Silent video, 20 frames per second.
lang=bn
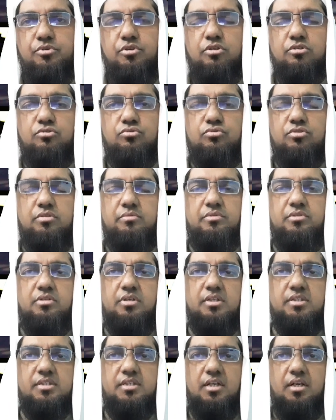প্রিয়
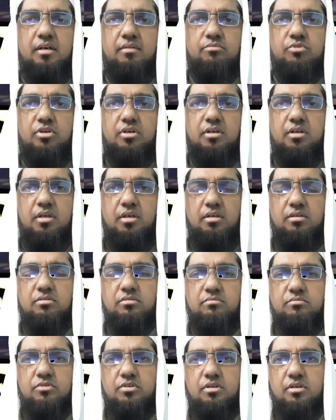সুধীবৃন্দ আসসালামু
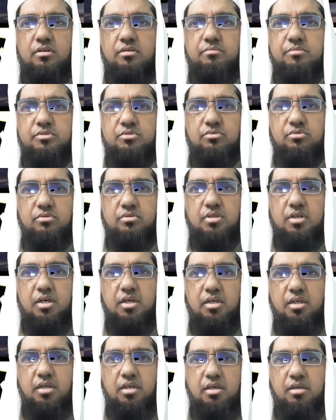আলাইকুম
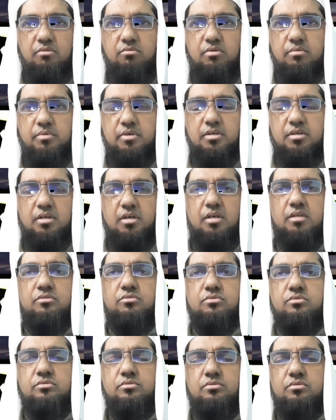
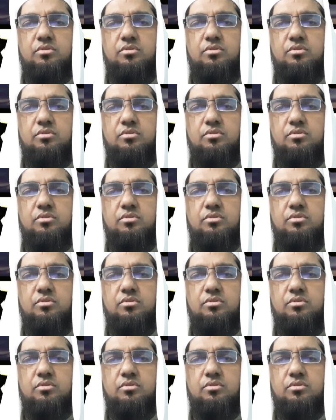ওবরকাত